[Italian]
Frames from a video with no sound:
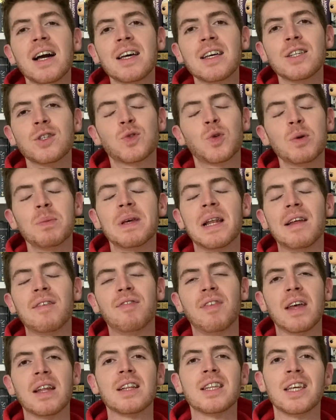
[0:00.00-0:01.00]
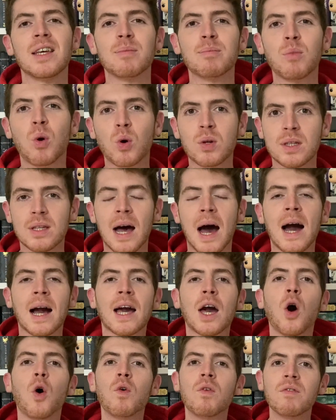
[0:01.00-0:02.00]
2020 Book
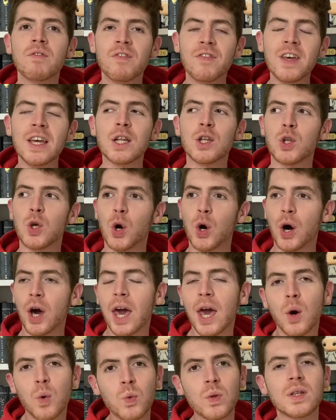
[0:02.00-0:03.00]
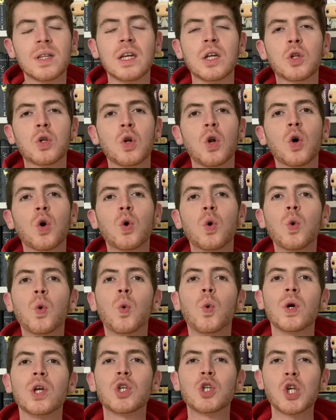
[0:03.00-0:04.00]
Tag, un video e un titolo con
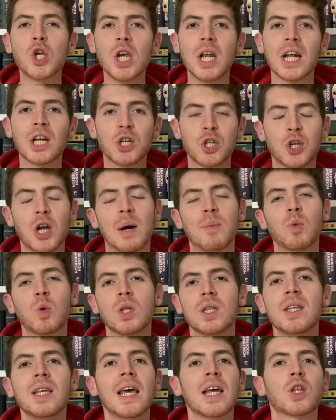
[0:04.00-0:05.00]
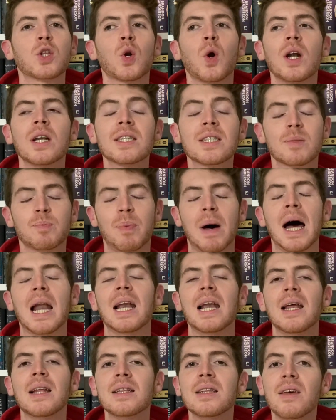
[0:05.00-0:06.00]
cui ci lasciamo dietro alle
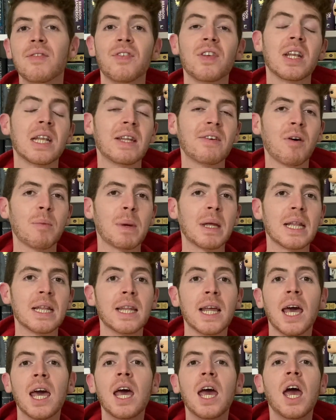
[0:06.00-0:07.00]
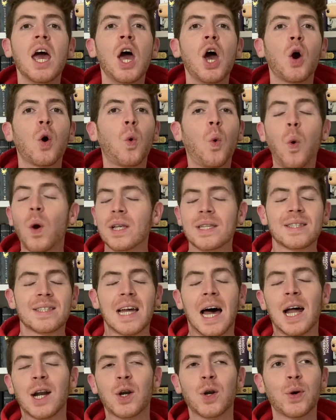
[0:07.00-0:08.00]
spalle definitivamente
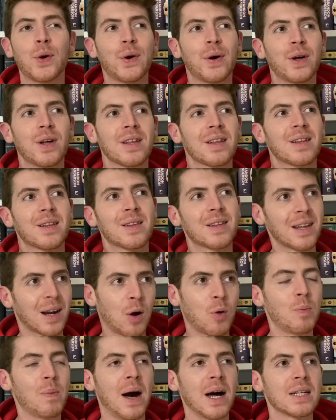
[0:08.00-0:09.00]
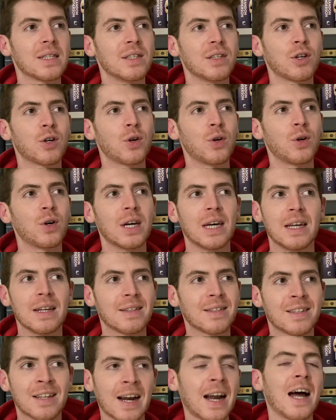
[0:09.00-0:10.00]
quest'anno traumatico
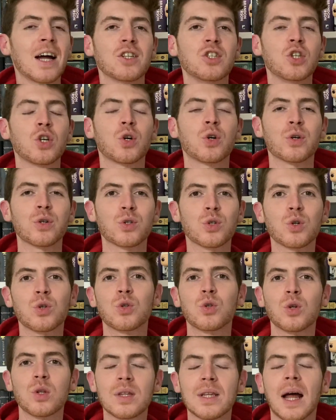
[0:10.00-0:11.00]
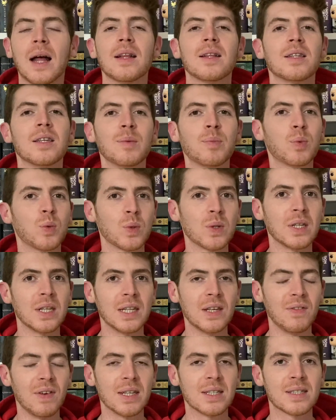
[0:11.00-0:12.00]
e tragico sotto tanti punti
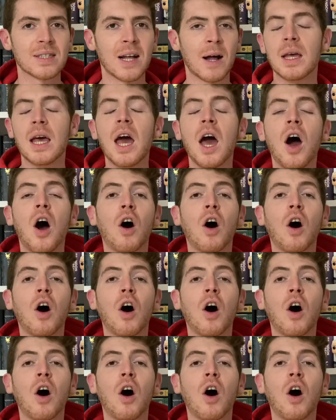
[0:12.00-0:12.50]
di vista.